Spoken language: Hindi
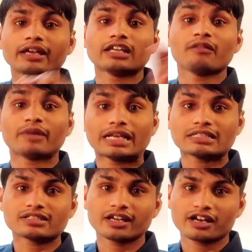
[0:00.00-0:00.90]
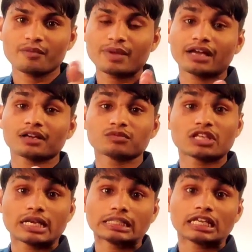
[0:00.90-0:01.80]
या मेरे इंस्टाग्राम पे अगर
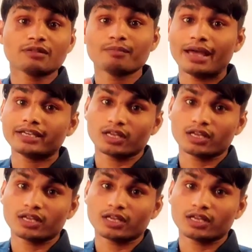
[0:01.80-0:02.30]
मुझे लिंक देना मैं बाई